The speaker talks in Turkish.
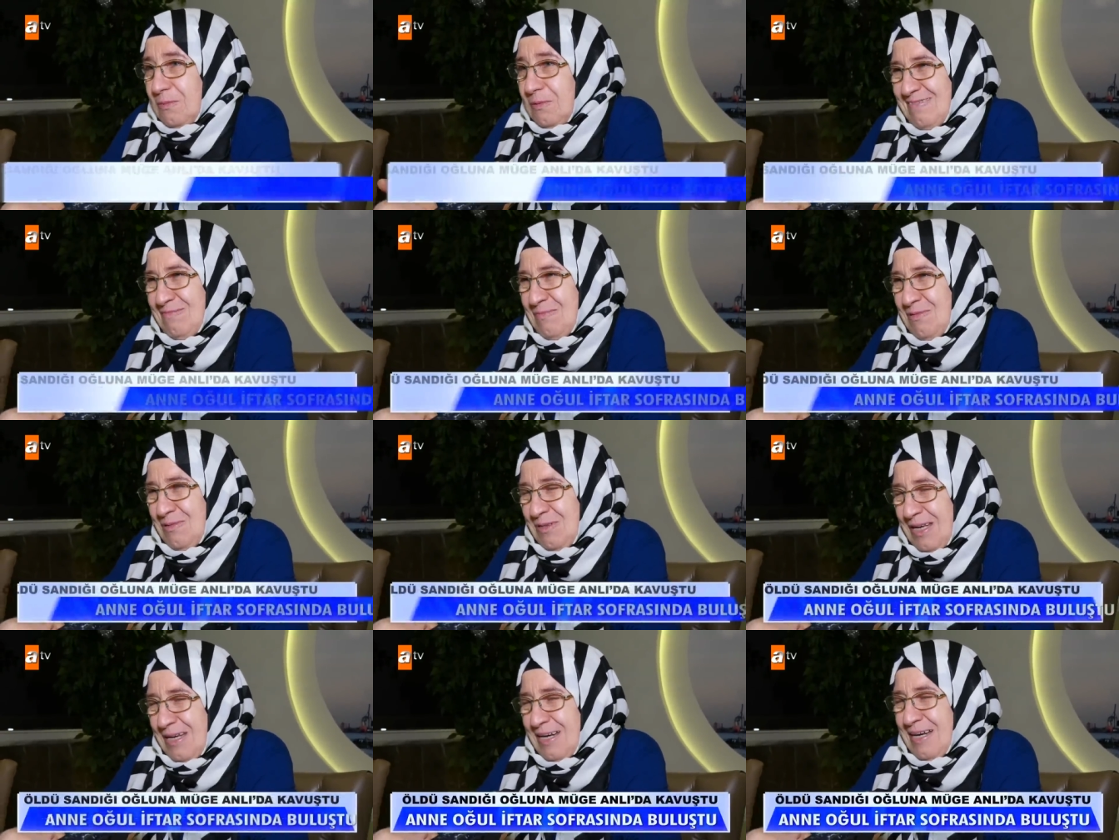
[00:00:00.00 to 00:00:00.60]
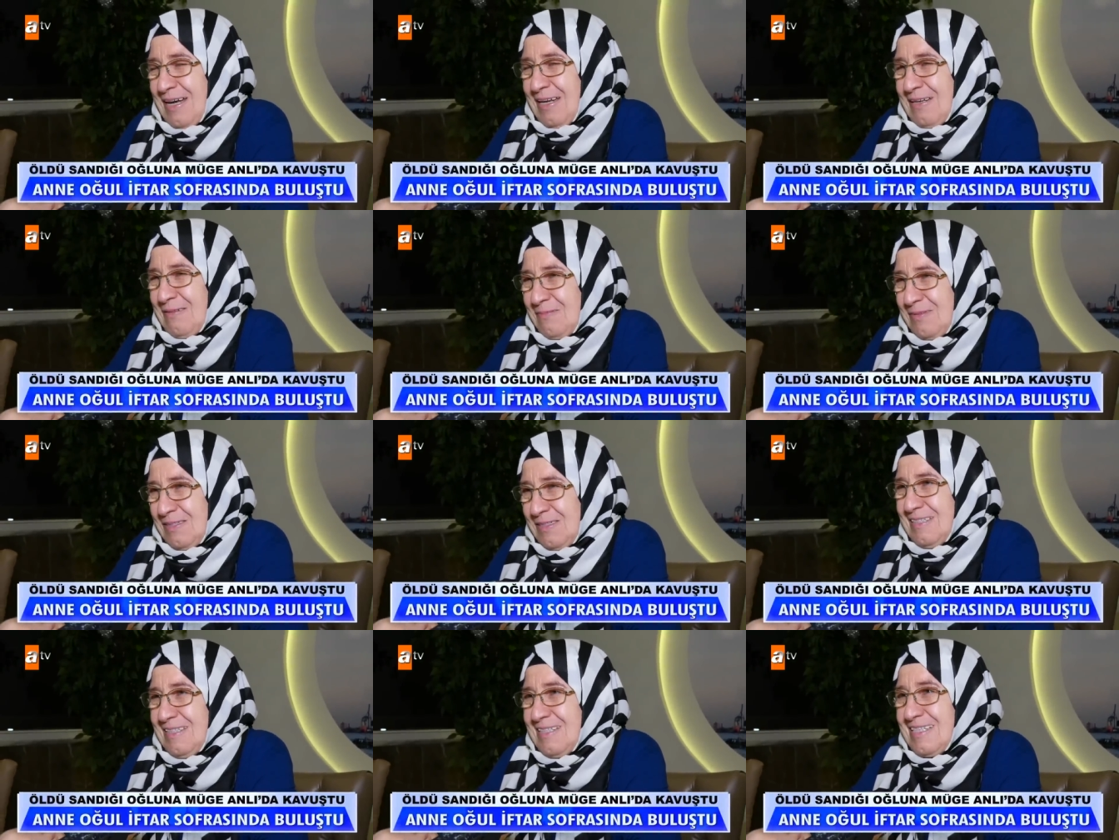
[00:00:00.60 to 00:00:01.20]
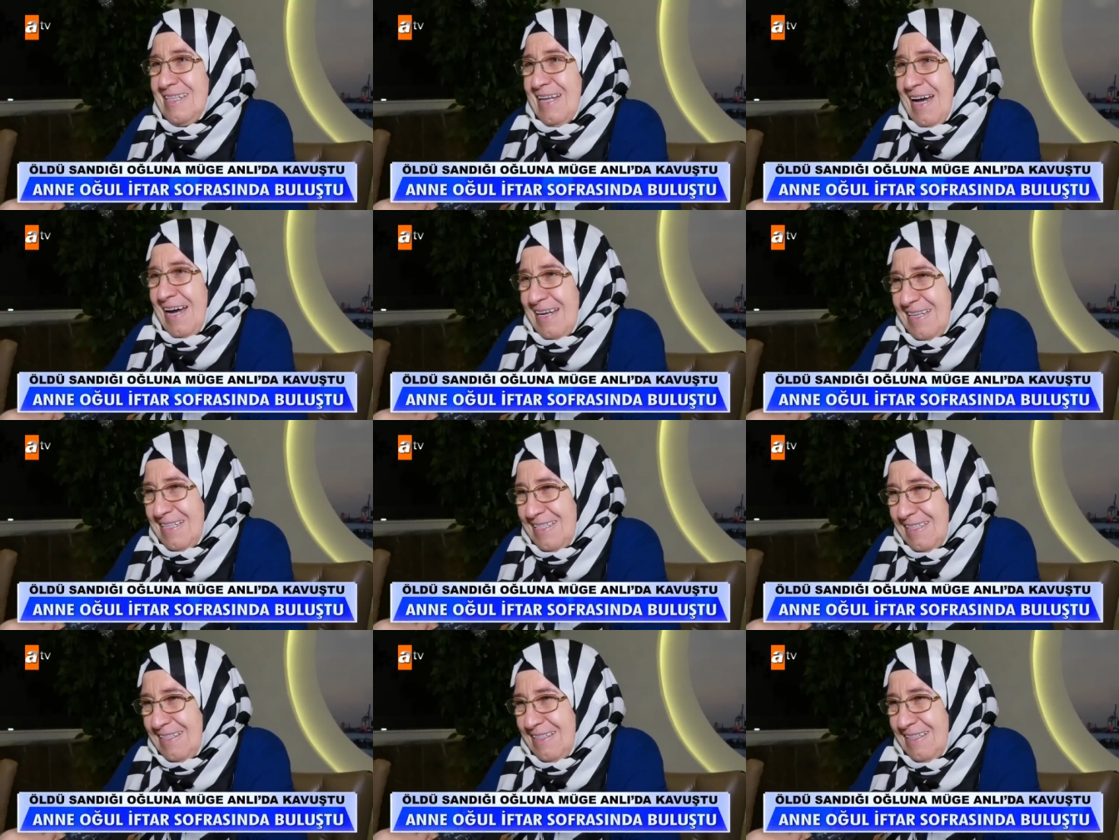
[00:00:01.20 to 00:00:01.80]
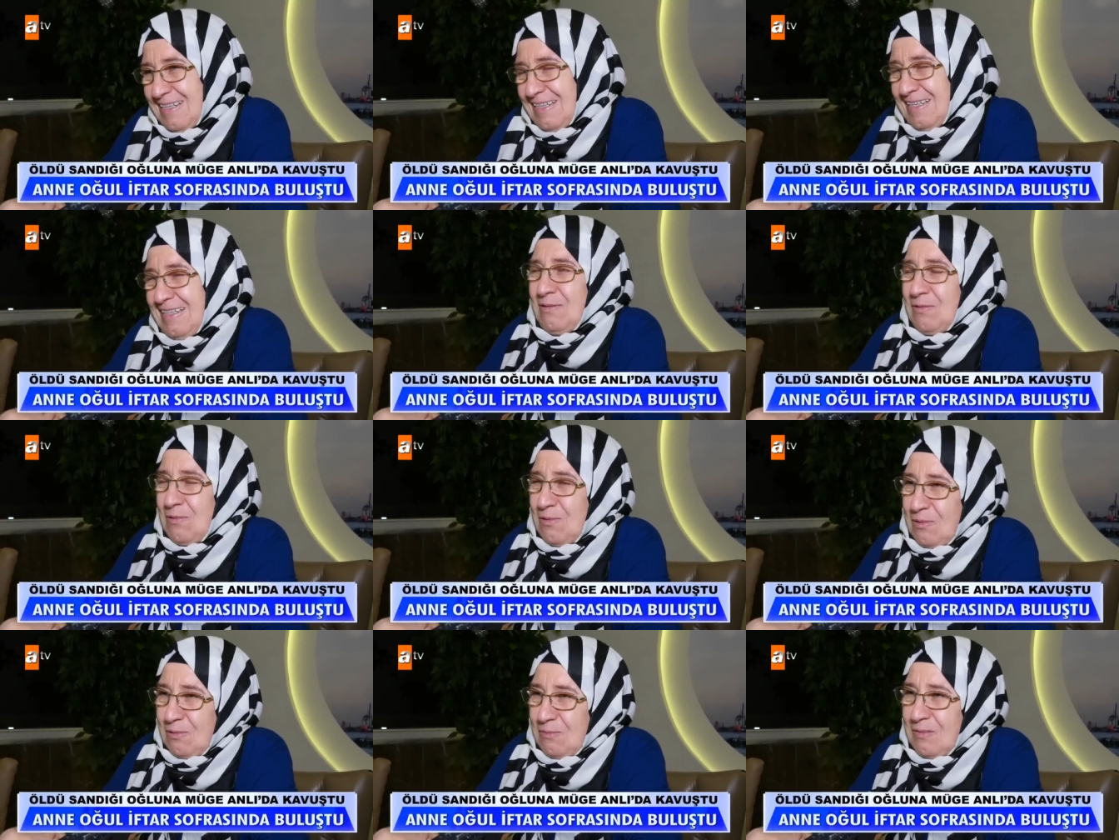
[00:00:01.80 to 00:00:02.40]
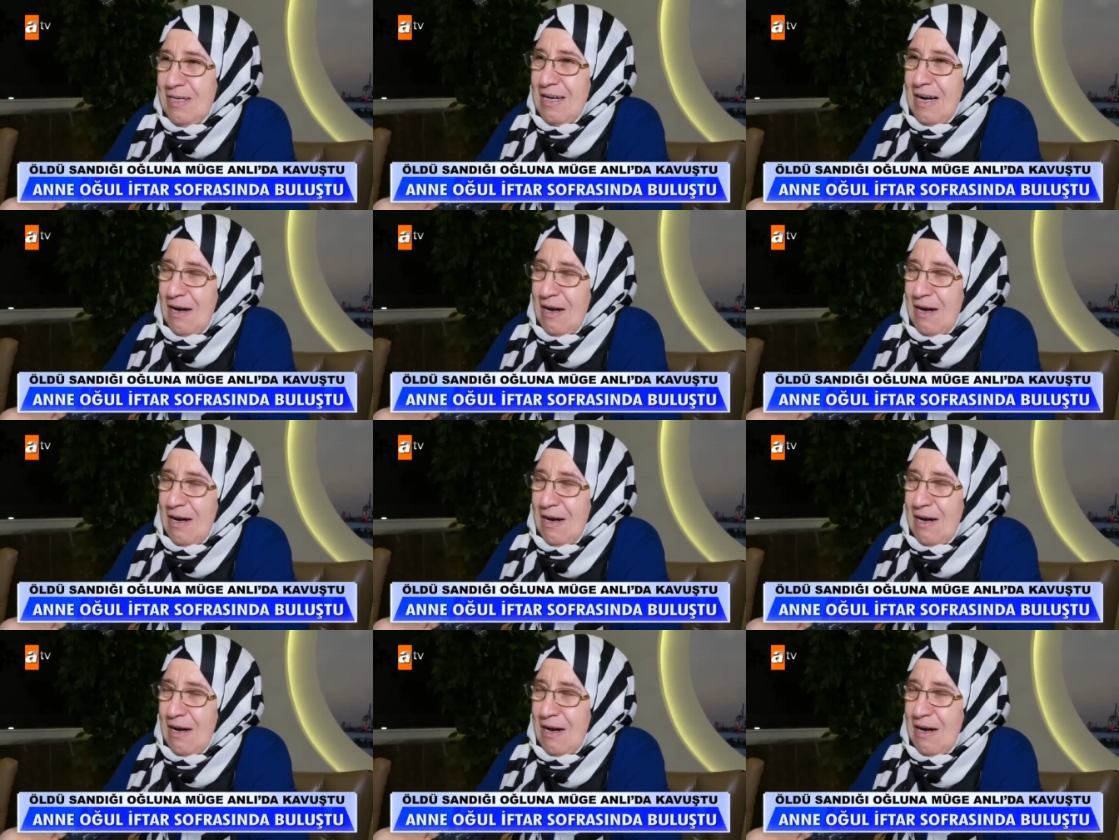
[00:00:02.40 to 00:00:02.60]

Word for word: Müge Hanım'ın sayesinde oğluma